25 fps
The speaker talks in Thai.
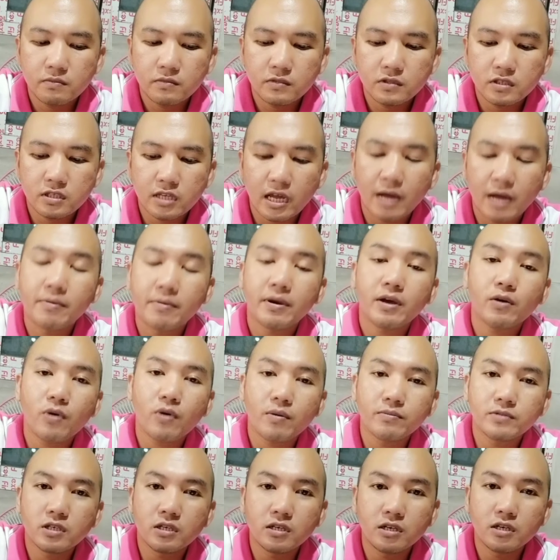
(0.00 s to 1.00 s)
ทำให้ความ
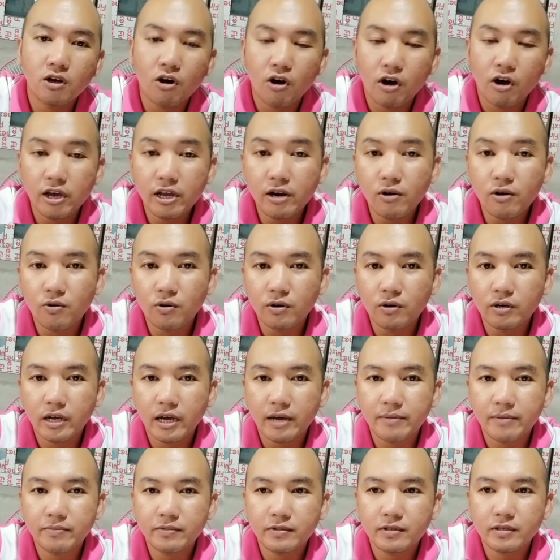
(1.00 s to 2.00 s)
ชื้นน้อยลงนะครับ
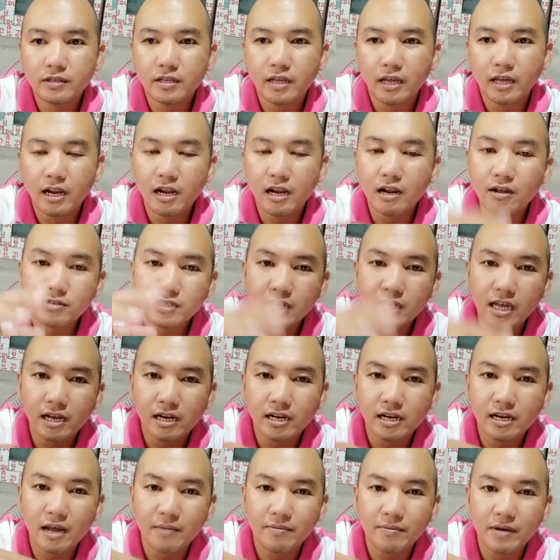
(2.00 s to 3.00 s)
แต่ถ้าเราใส่ระ
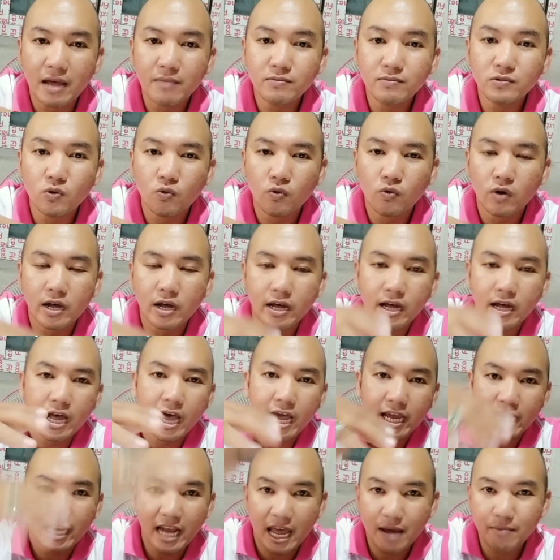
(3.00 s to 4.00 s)
ดับน้ำสูงอะไอ้
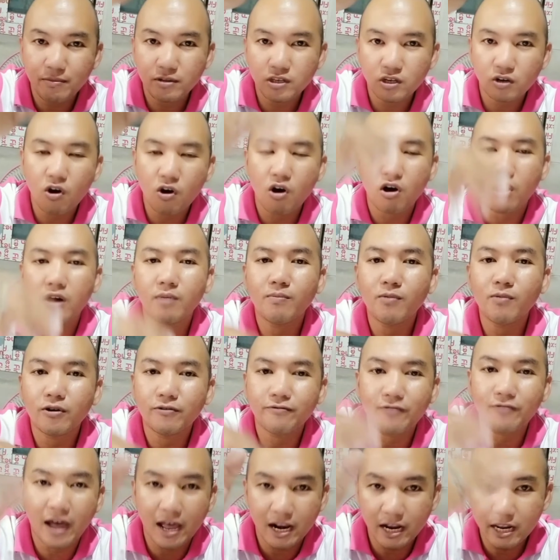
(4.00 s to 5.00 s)
น้ำมันจะเกาะข้างบน
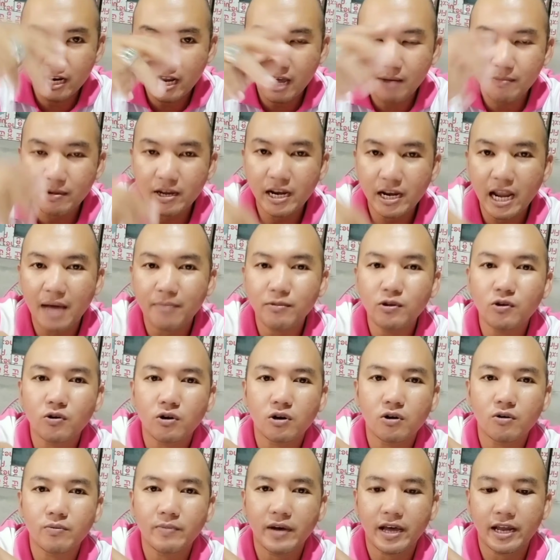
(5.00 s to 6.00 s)
ฝาและทำให้น้ำหยดล
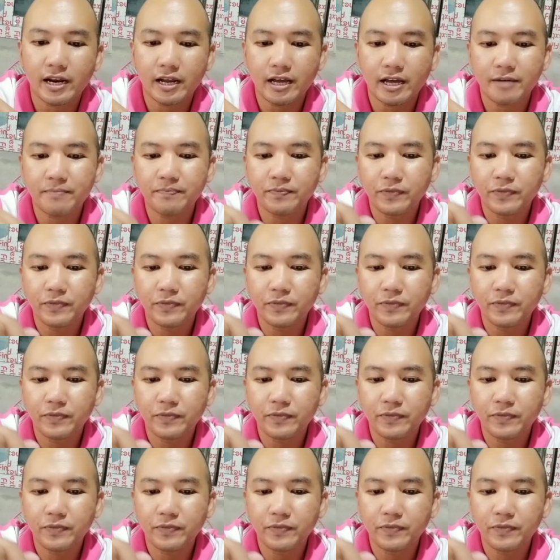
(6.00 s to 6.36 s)
งมานะครับ